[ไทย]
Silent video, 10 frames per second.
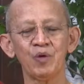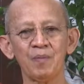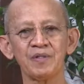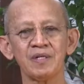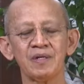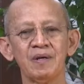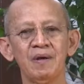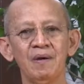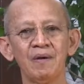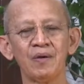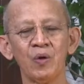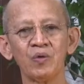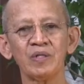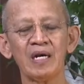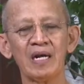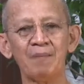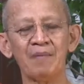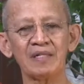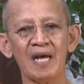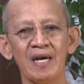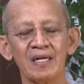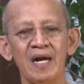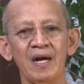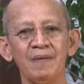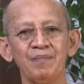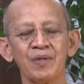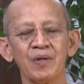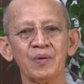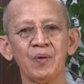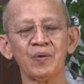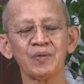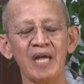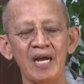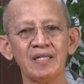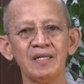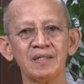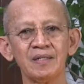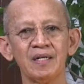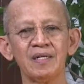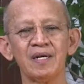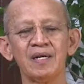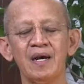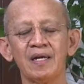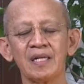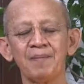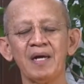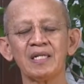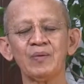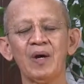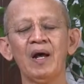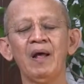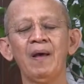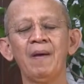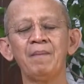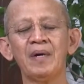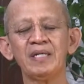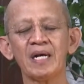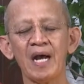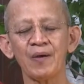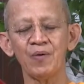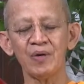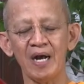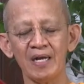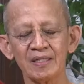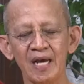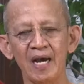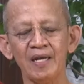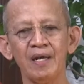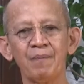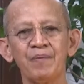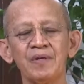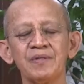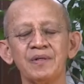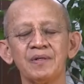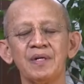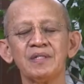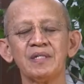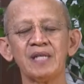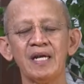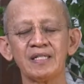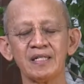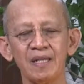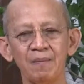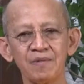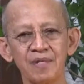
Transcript: นบุญอันประเสริฐนกยังกลับมาตายรัง คนตายที่เรือนเนี่ยอาตมาถือว่าบรรยากาศของการตายเนี่ยประเสริฐและจิตใจจะแจ่ม